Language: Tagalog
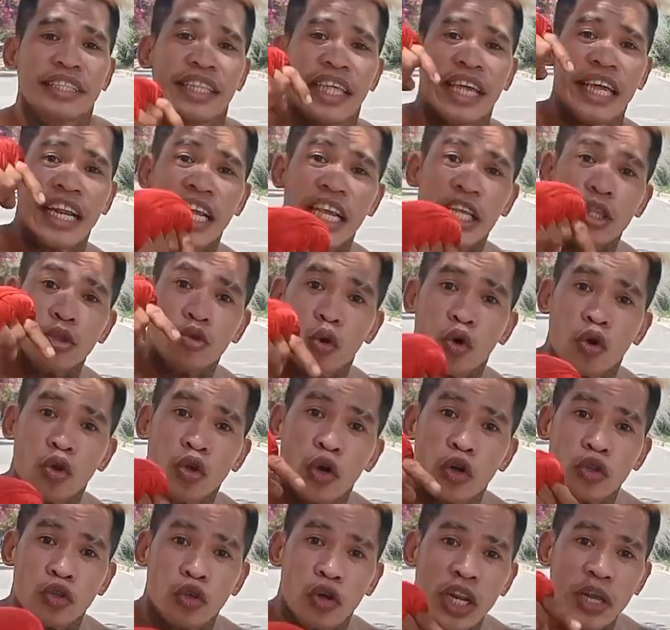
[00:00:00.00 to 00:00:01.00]

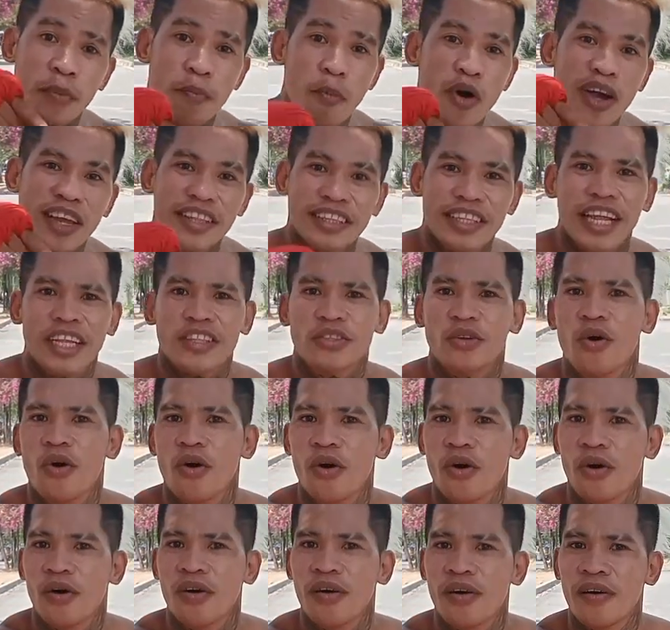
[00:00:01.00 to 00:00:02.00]
Teritoryo to ni Boy
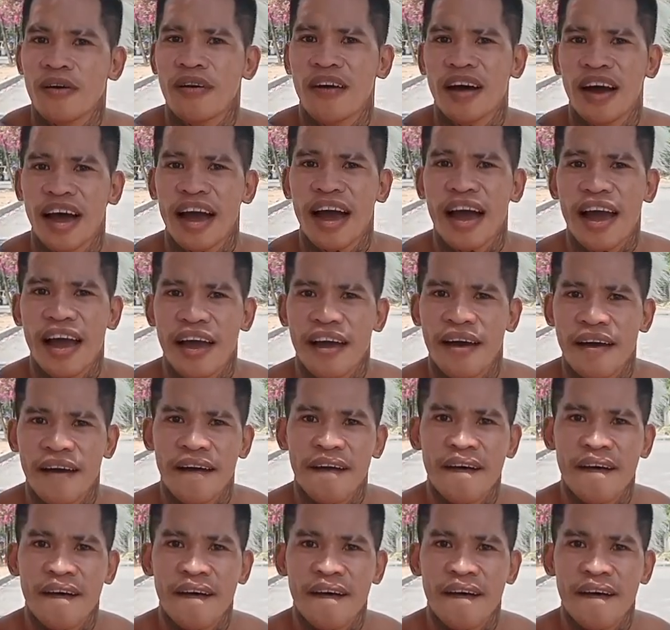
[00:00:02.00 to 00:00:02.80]
Tato, ha?